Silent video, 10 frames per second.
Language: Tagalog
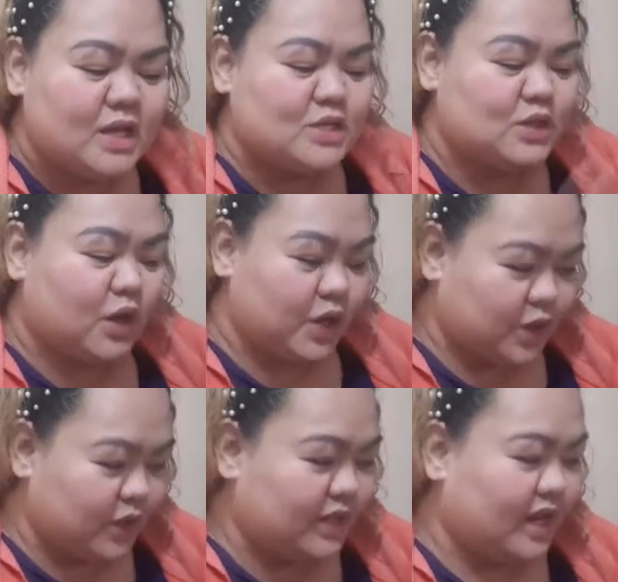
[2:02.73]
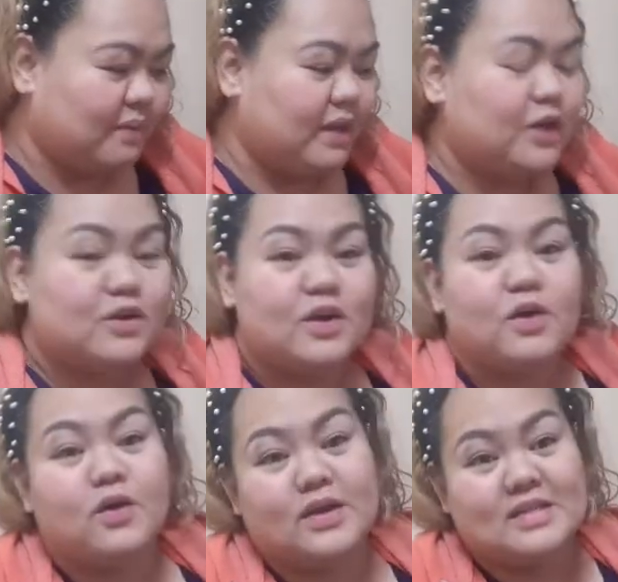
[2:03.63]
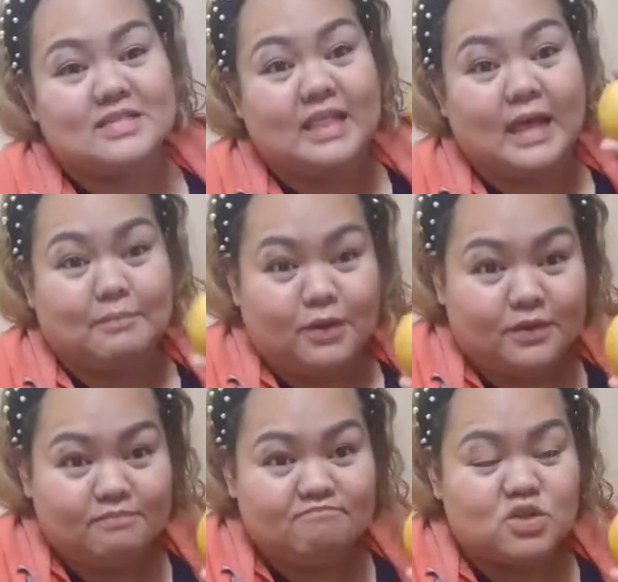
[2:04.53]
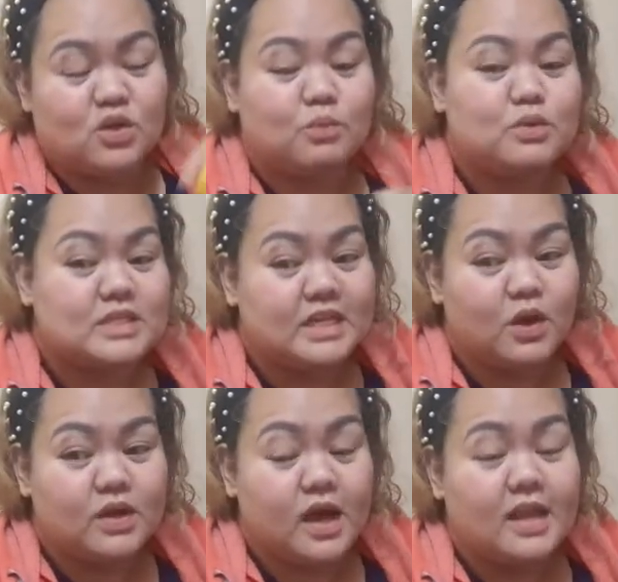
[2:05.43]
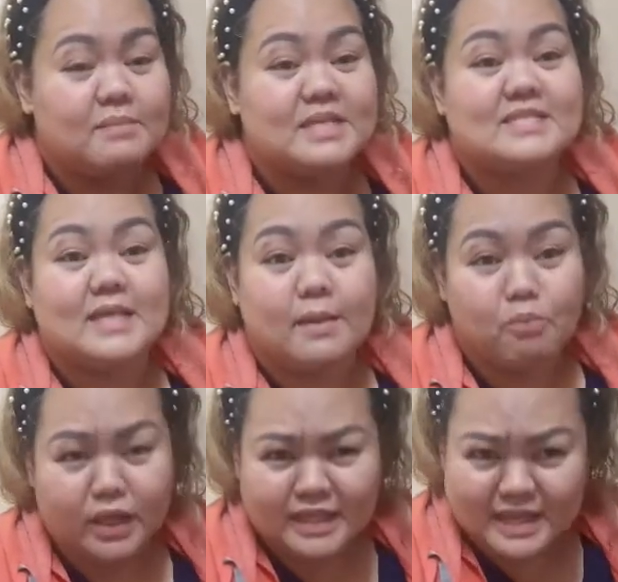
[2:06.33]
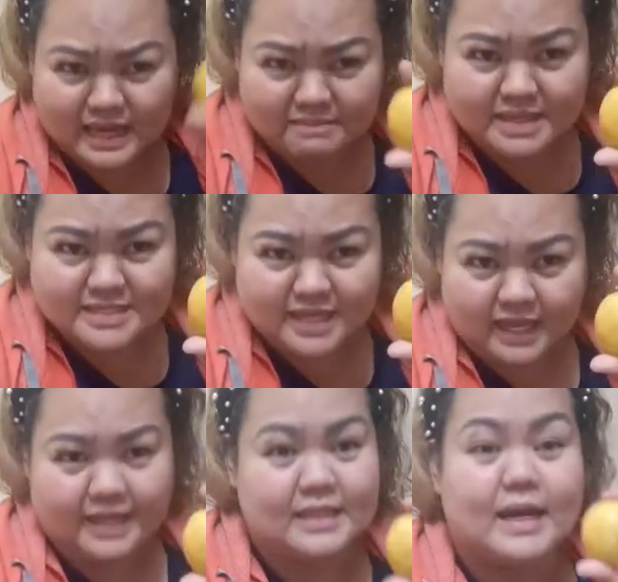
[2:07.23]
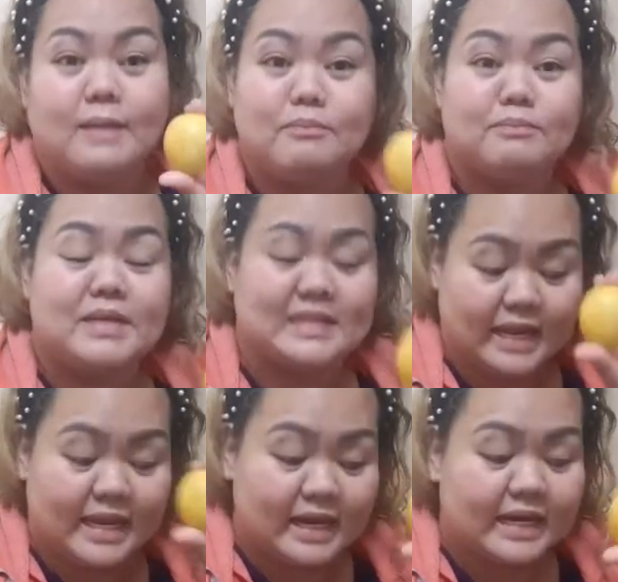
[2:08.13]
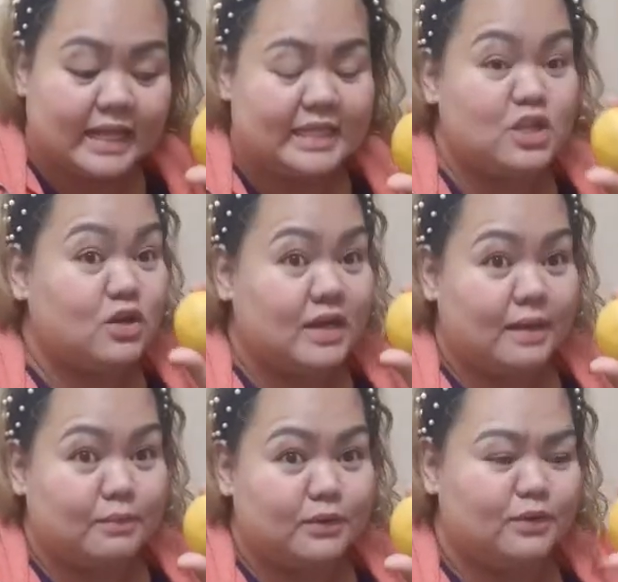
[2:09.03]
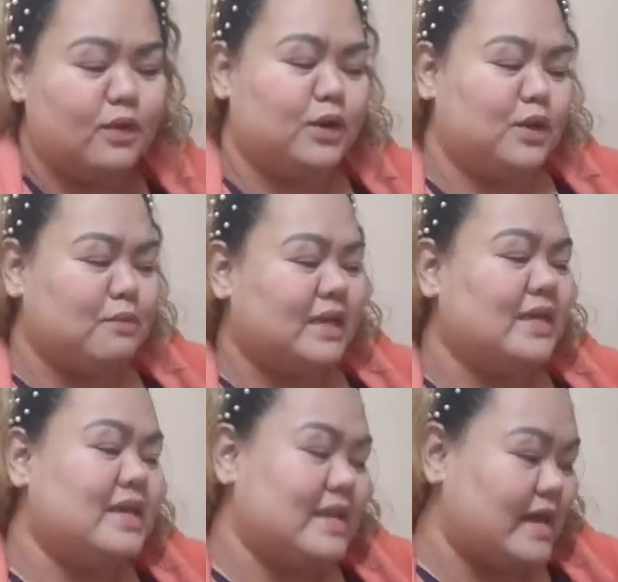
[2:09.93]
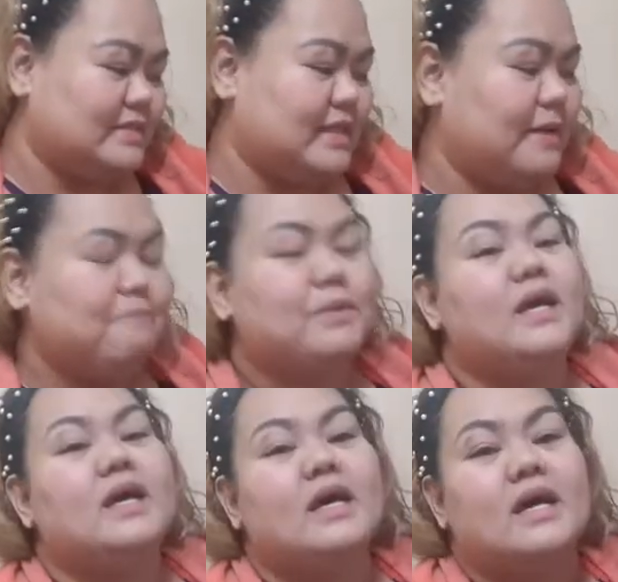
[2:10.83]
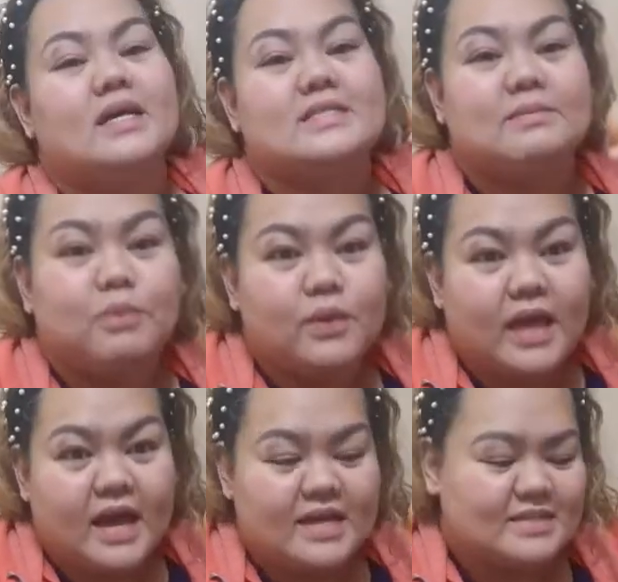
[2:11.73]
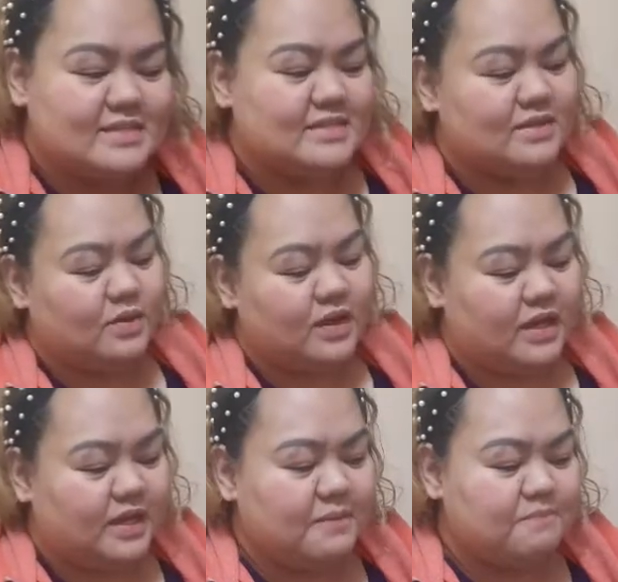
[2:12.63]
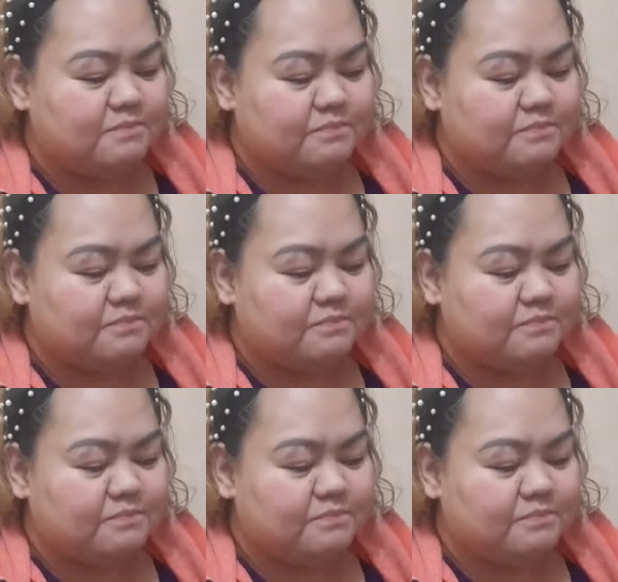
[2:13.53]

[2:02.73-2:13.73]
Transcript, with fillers: So, ngayon, ang meron ako is lemon. So, naubusan ako ng kalamansi. Pwedeng kalamansi. Itry, itry lang natin yung lemon kung ano yung magiging lasa. Sibuyas, okay?